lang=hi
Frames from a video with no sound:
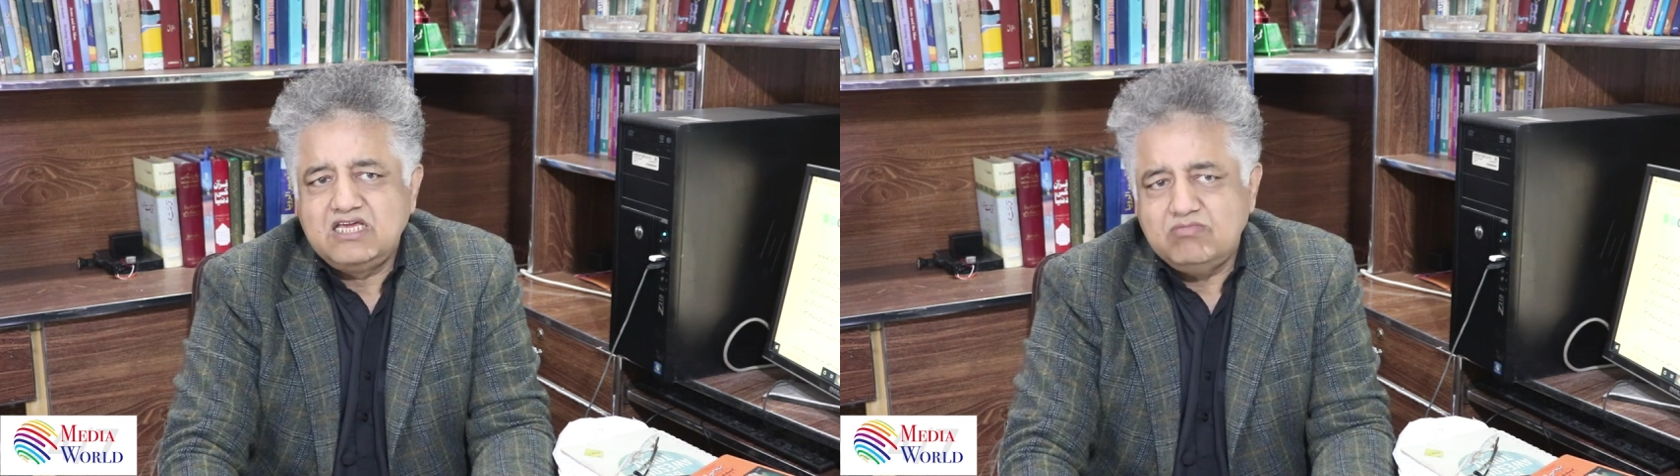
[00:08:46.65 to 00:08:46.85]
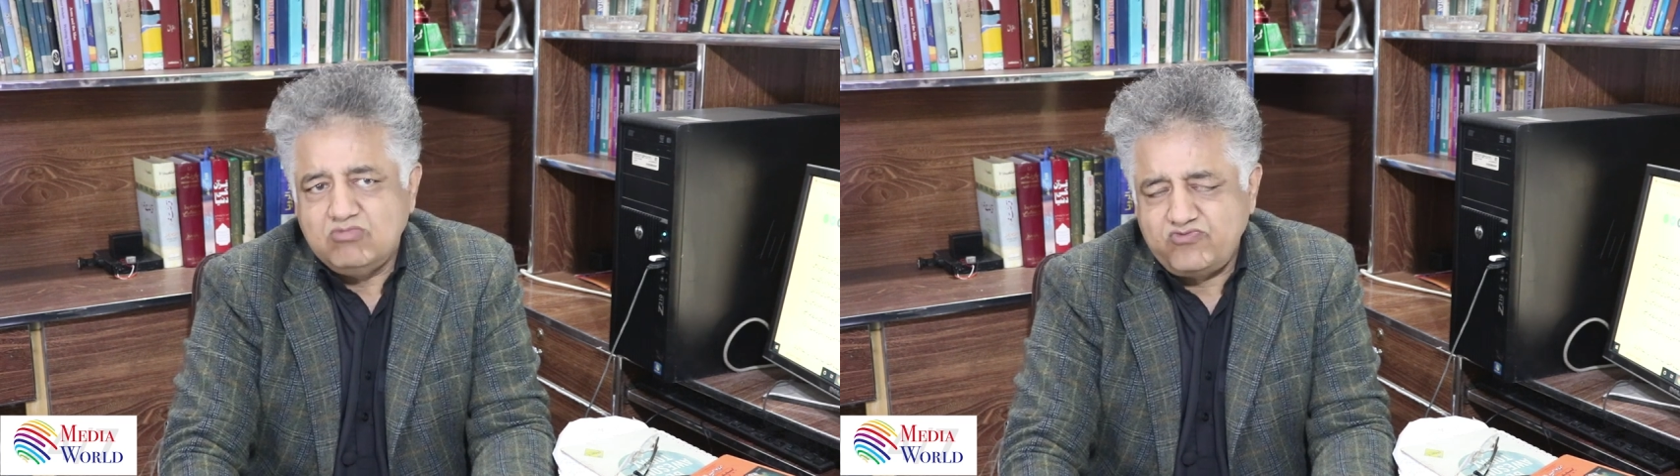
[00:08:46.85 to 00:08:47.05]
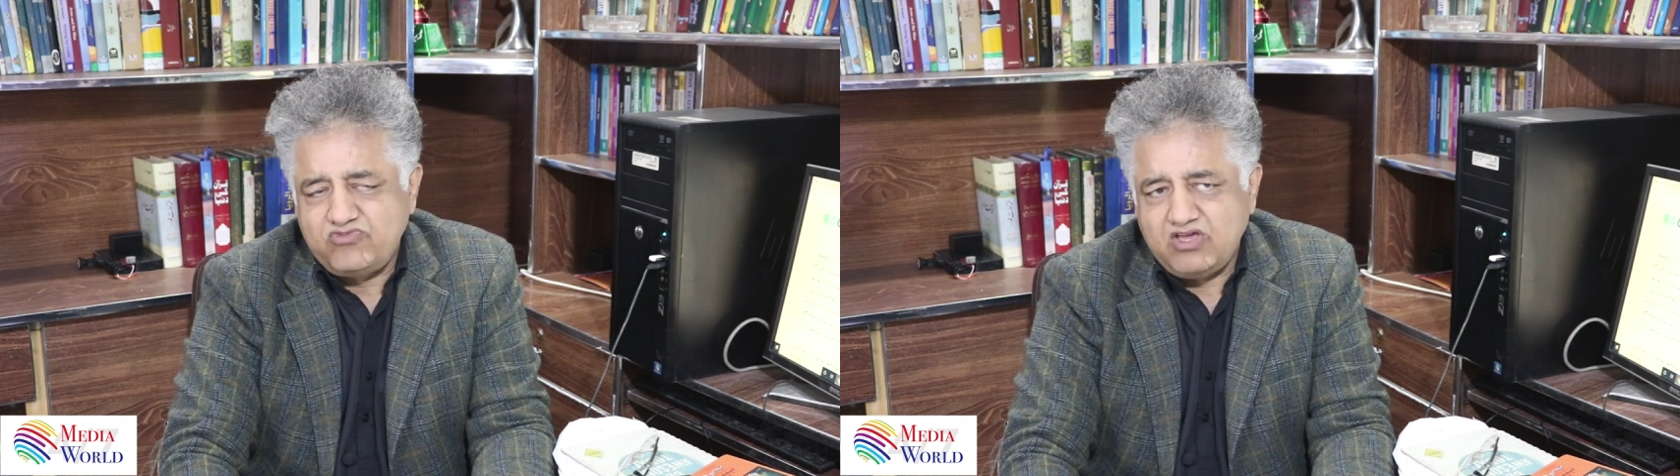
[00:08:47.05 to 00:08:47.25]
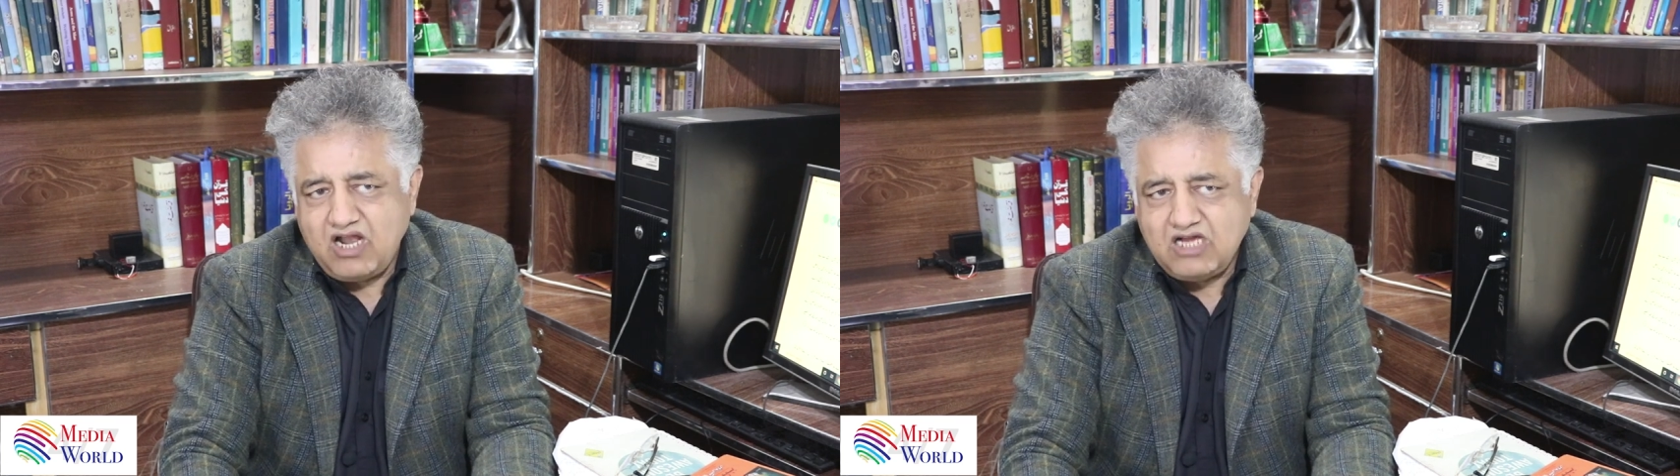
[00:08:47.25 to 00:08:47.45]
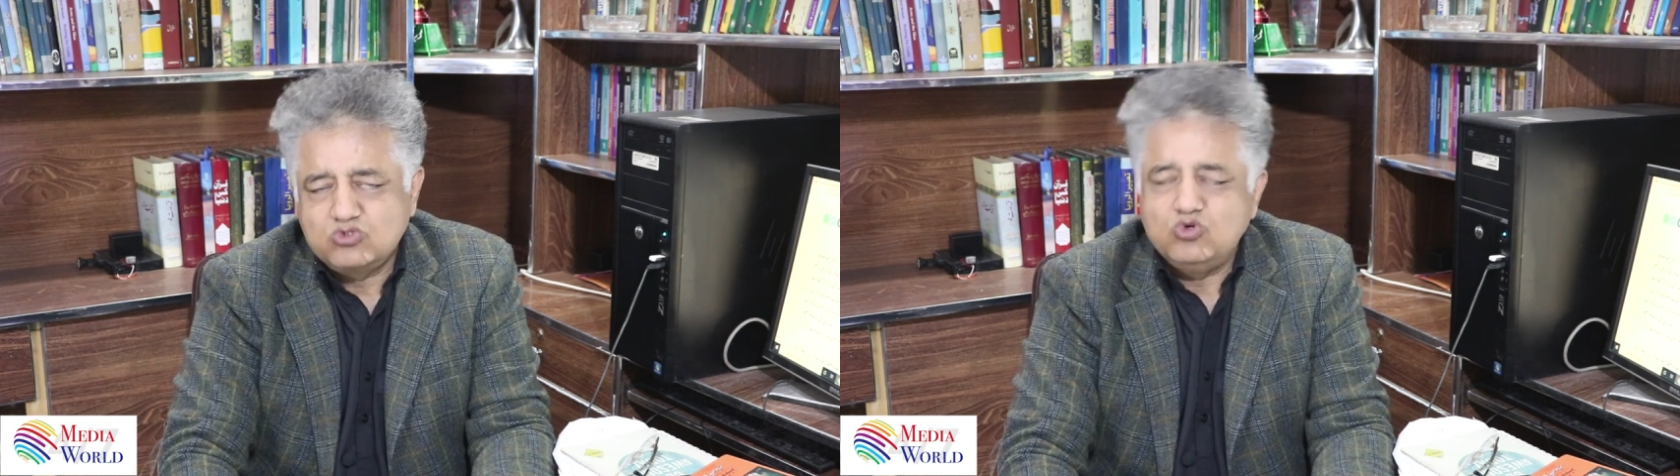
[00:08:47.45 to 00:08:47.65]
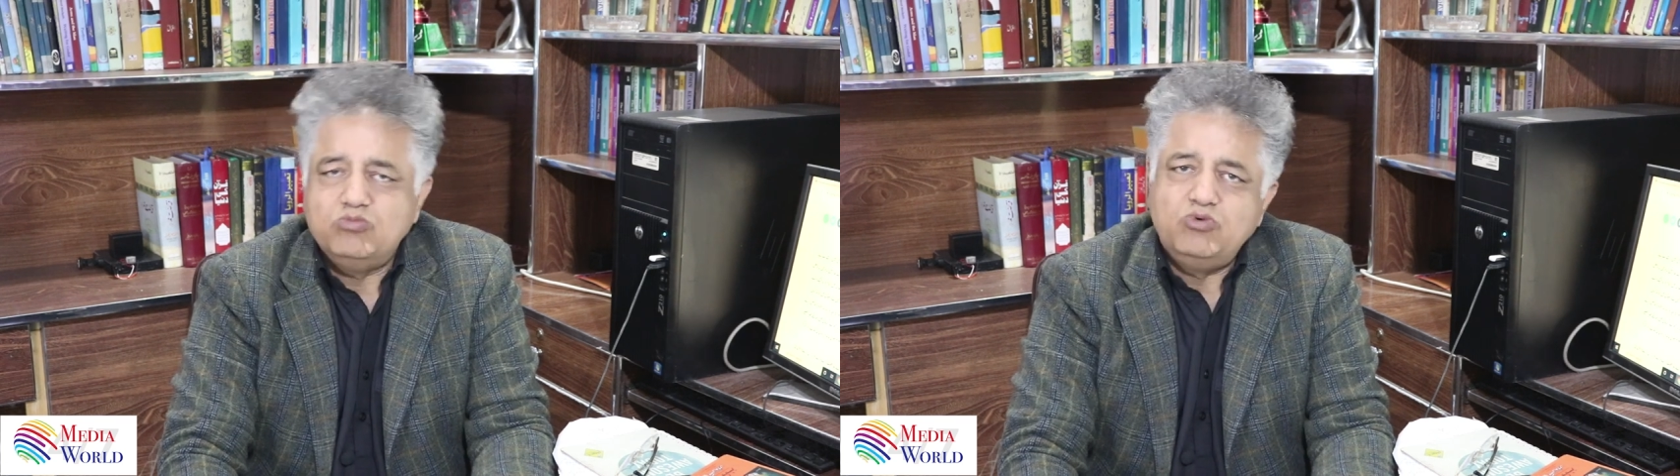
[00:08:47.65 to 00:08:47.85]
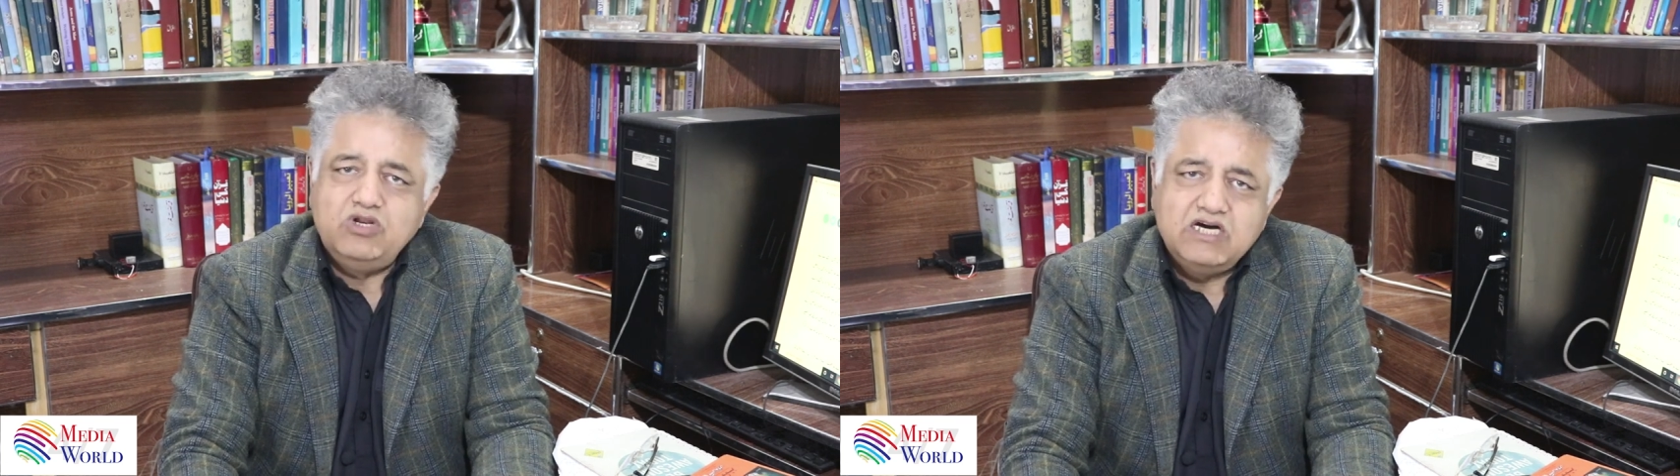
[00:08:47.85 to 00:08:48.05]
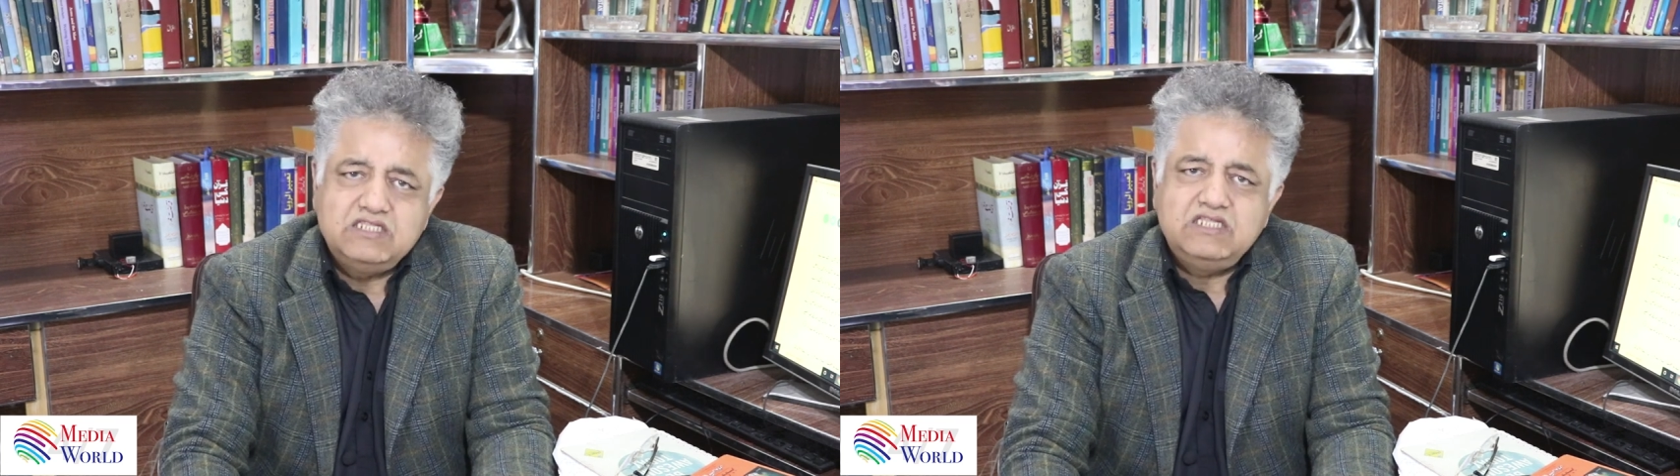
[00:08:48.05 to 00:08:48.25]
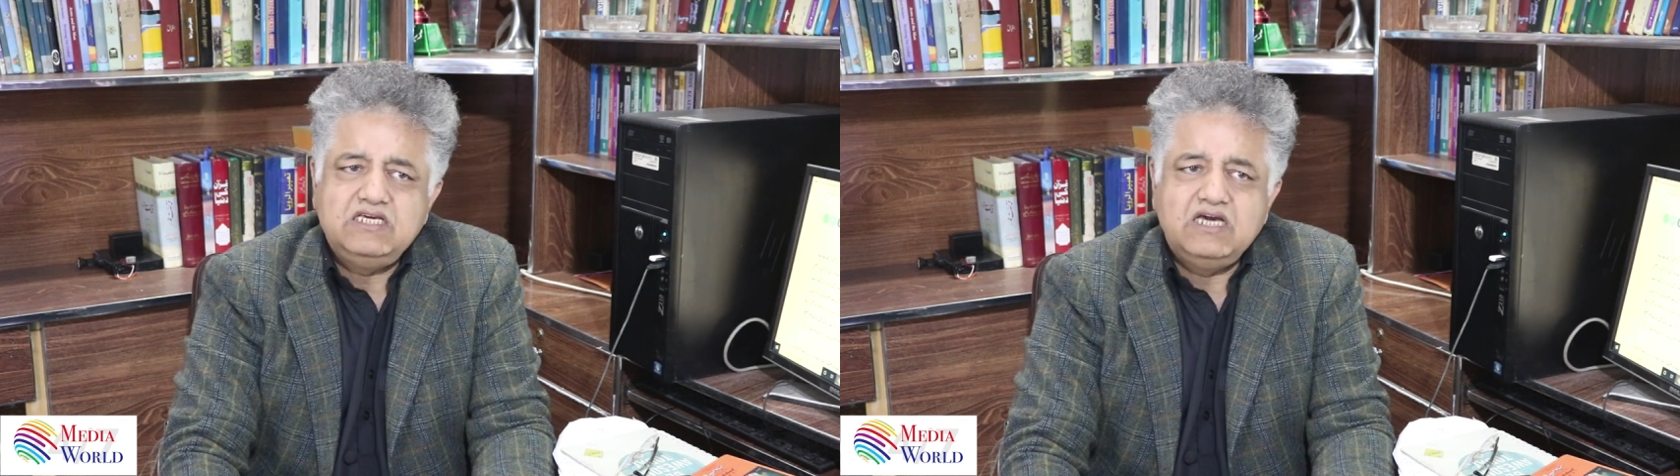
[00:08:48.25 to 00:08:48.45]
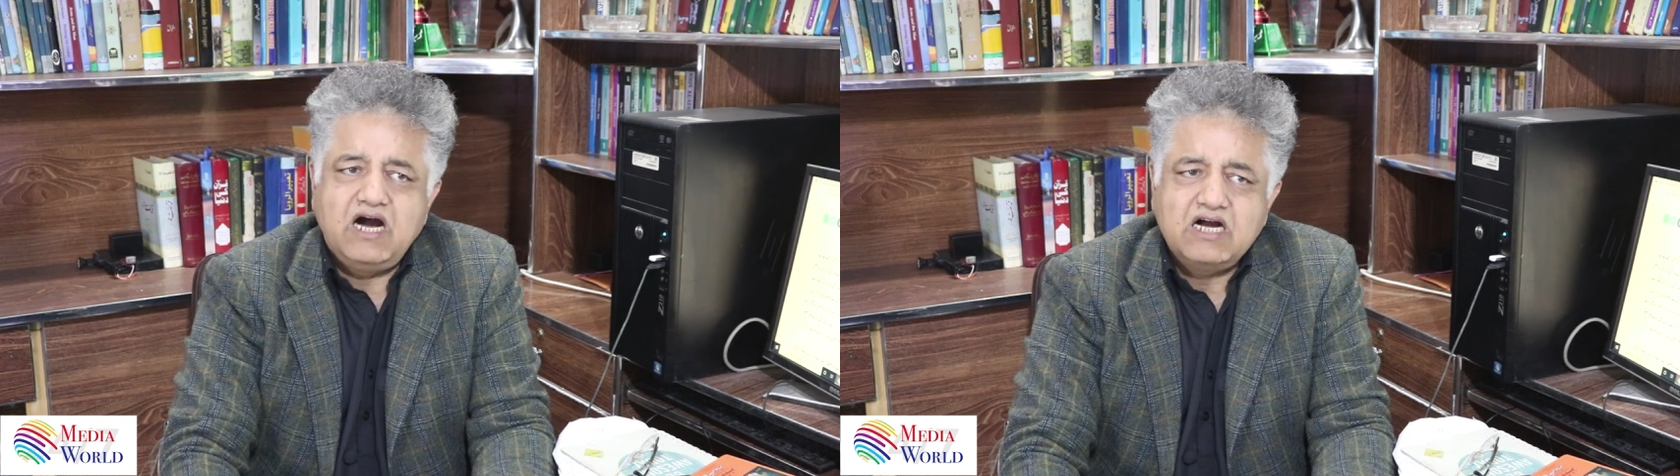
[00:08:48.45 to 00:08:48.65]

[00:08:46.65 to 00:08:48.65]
के मुफ्त इलाज को बुनियादी